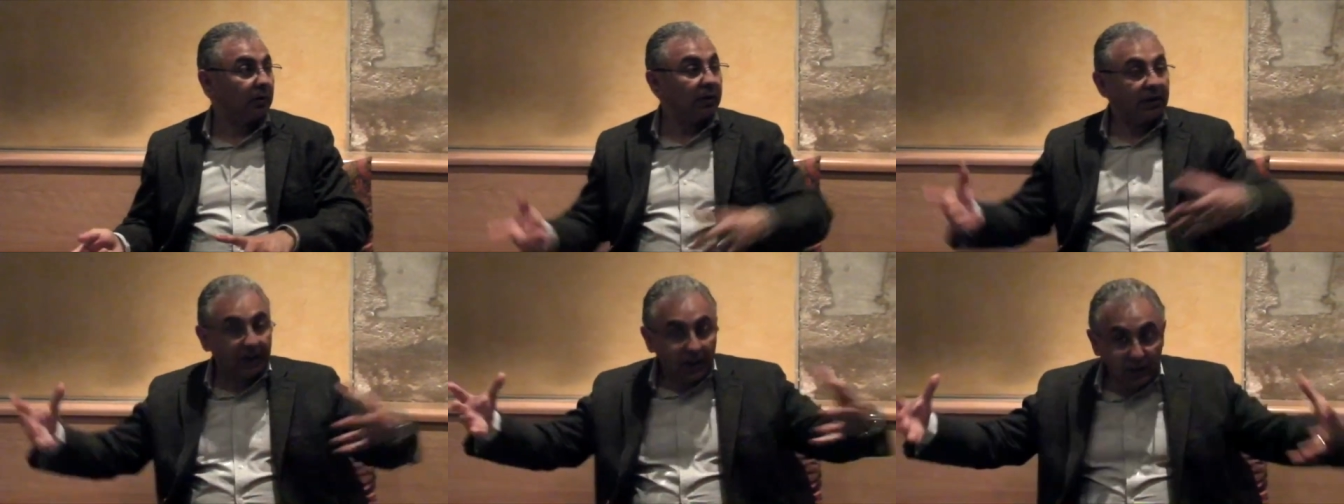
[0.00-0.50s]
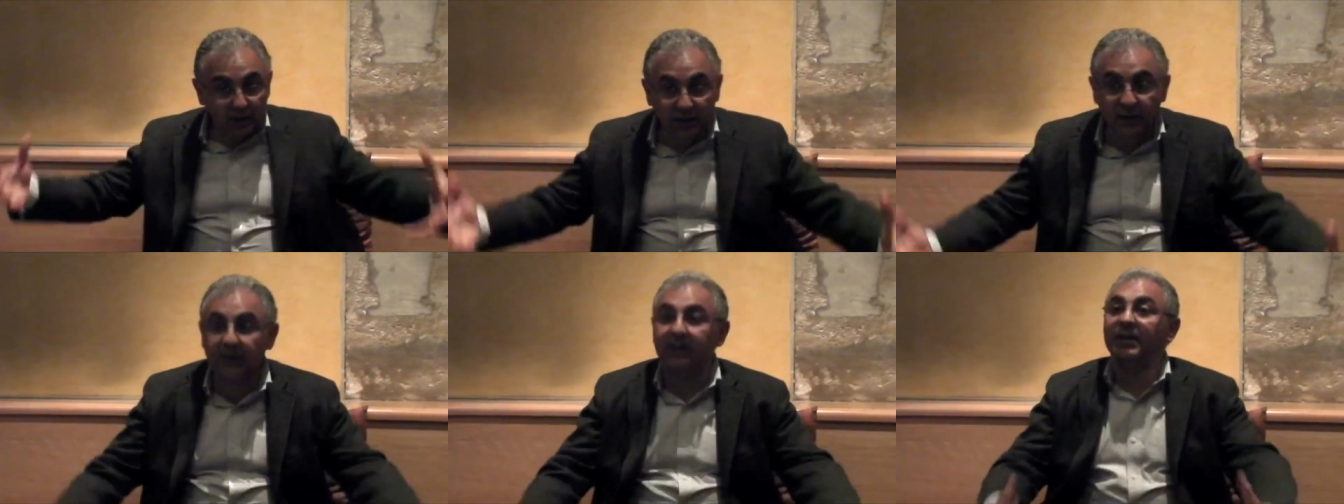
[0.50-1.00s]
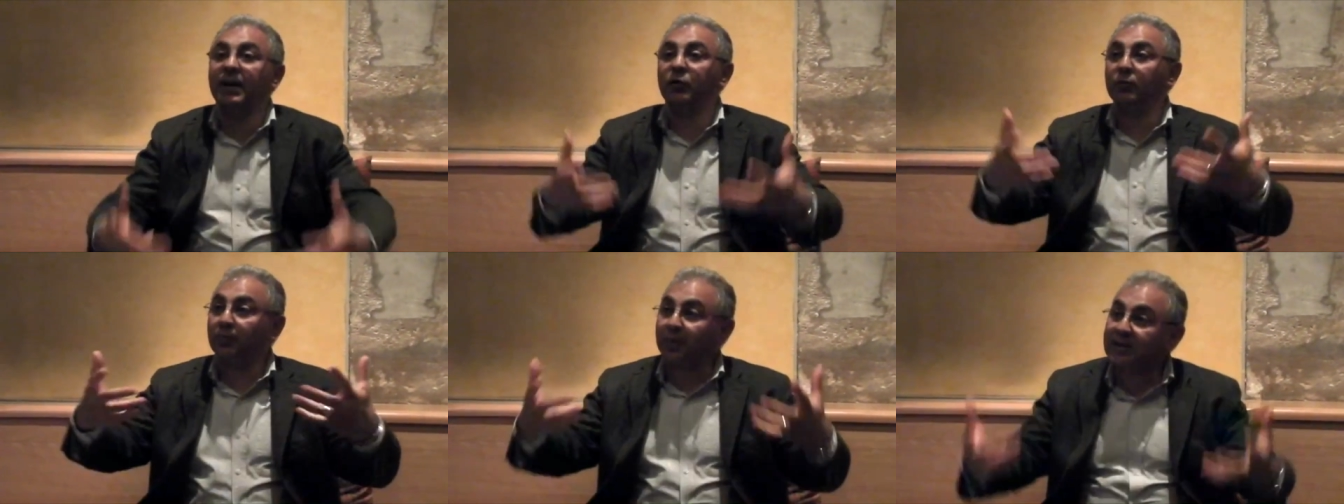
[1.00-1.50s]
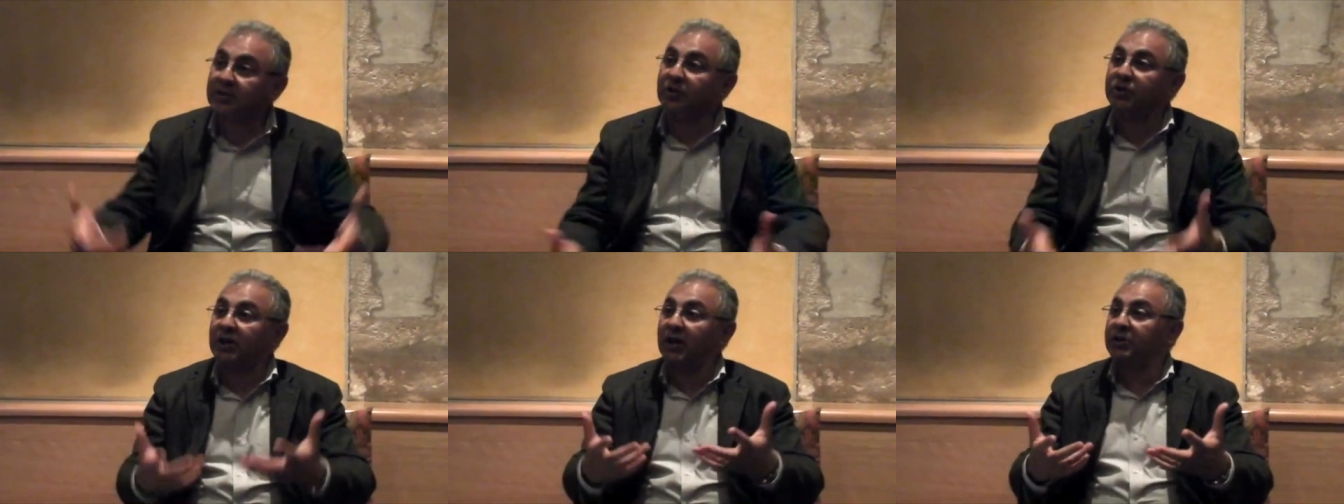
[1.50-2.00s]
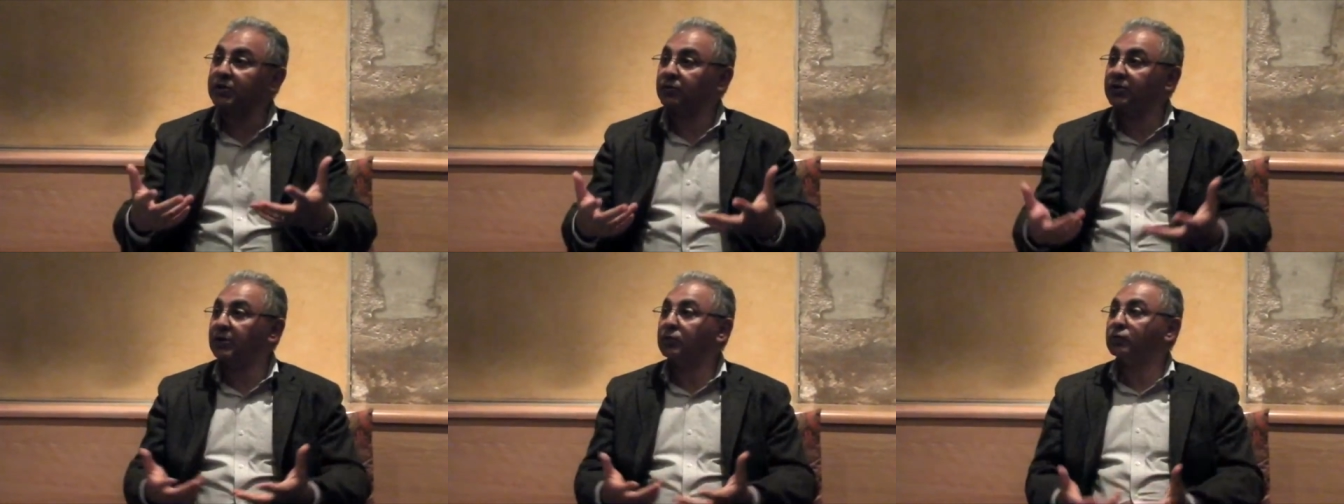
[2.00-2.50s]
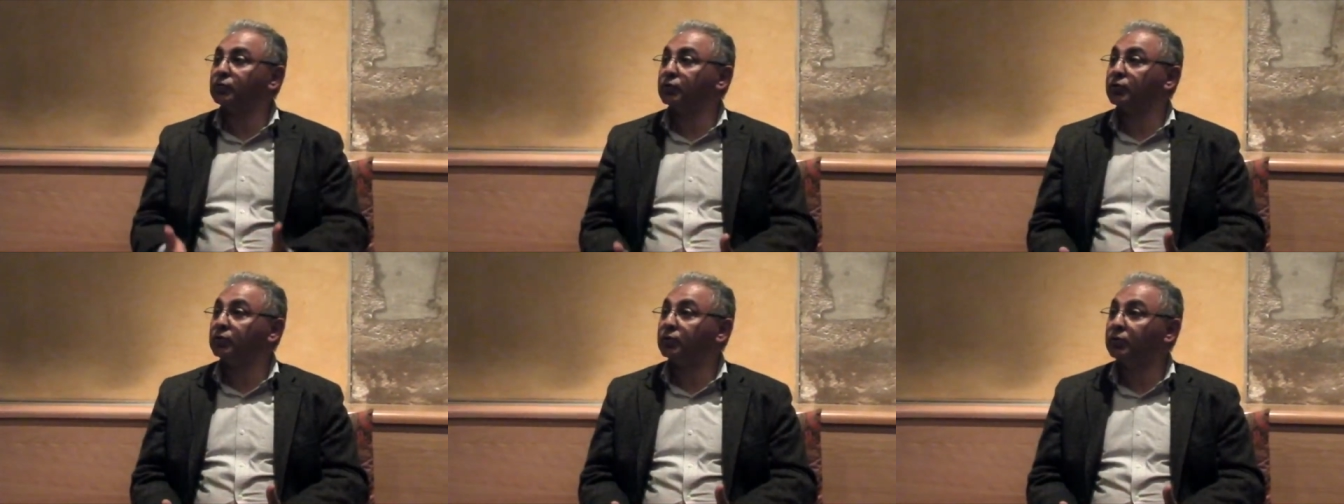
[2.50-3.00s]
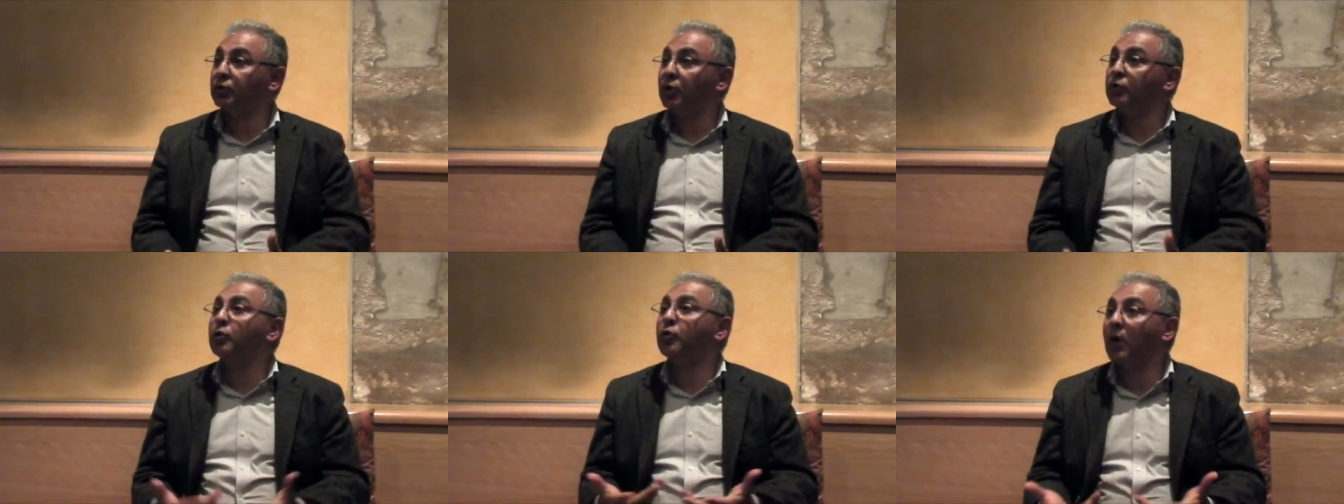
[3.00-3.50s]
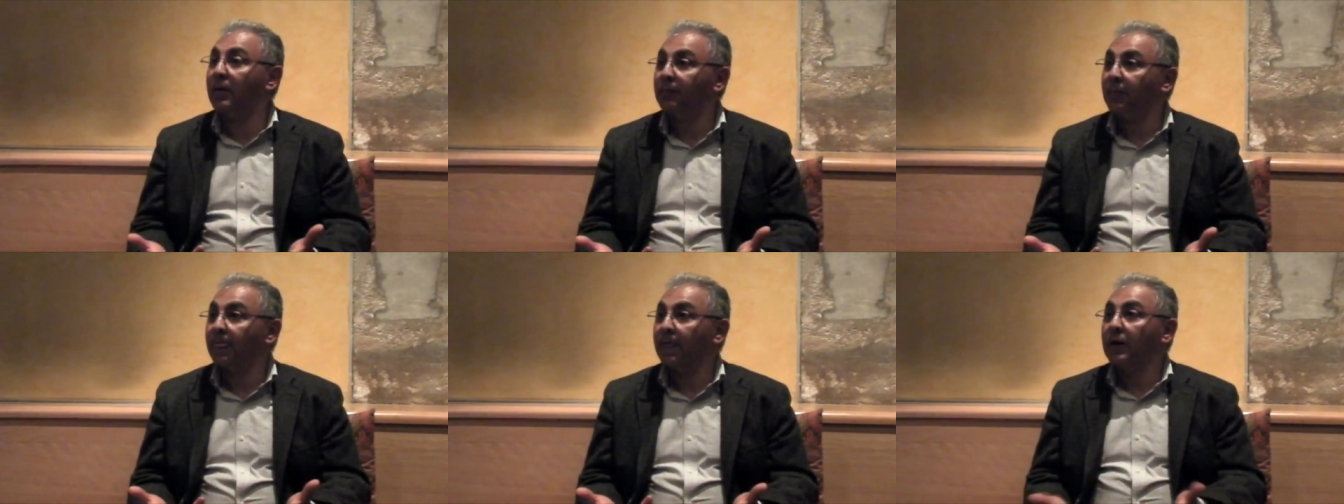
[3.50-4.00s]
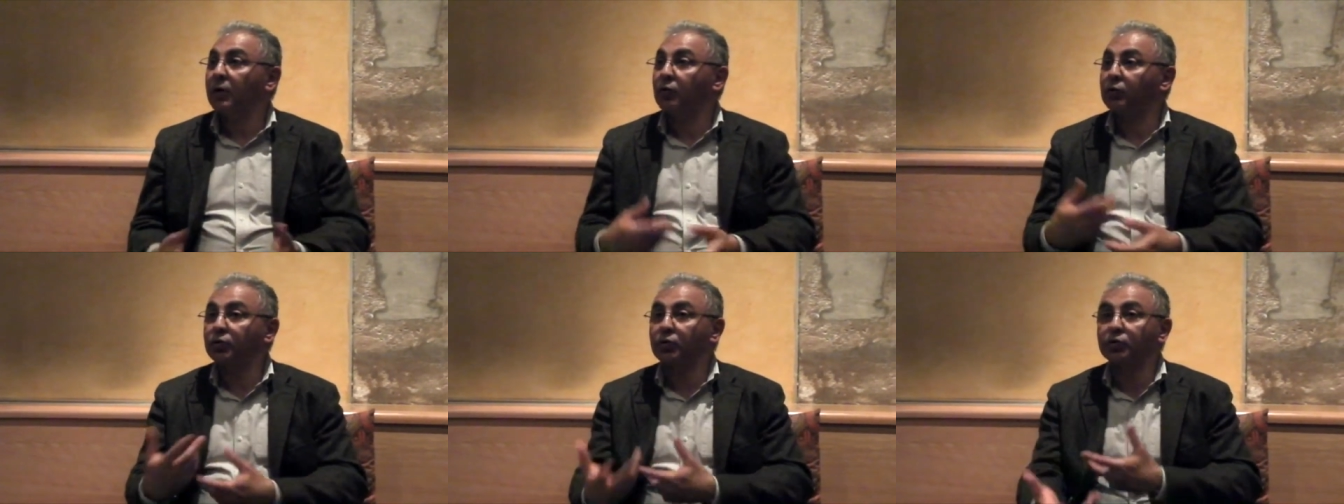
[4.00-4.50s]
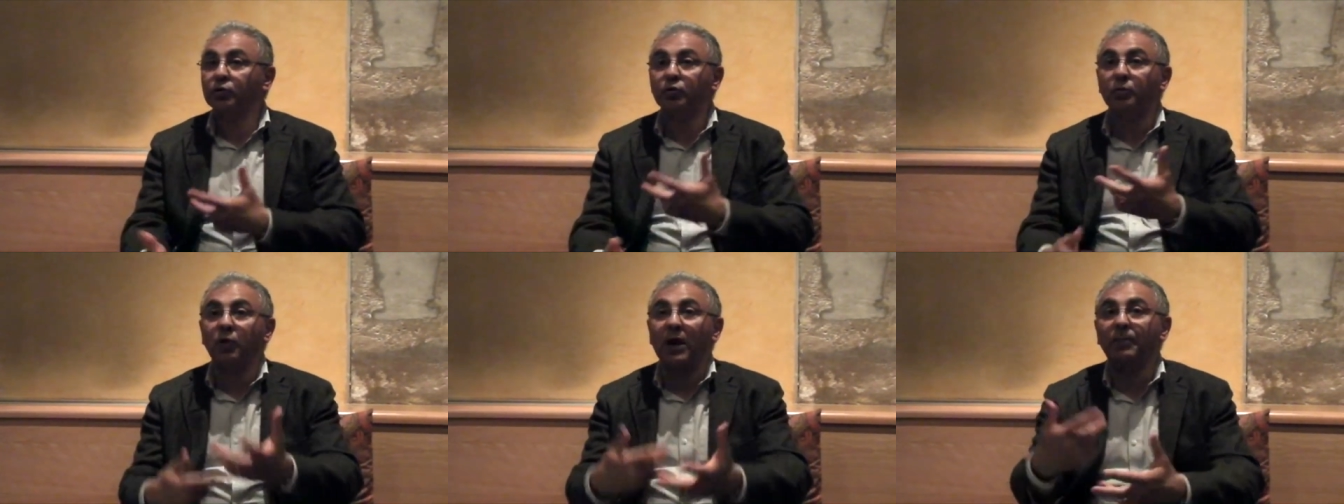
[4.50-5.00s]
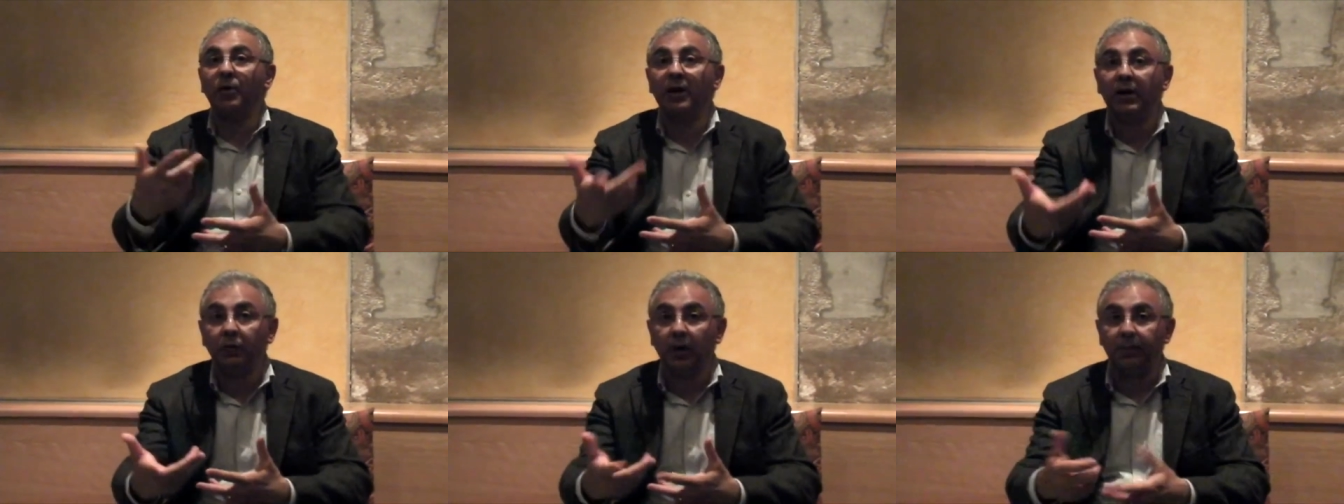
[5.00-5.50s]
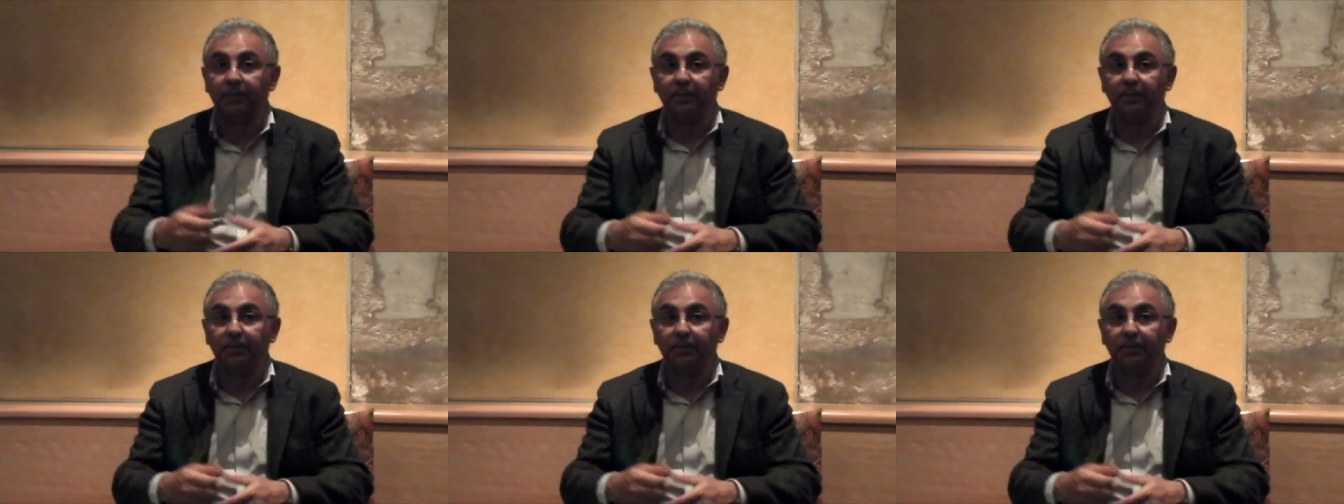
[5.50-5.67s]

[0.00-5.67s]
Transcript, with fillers: Et il y a une prise en charge de cette construction. De quoi Construction de mon rapport à la loi.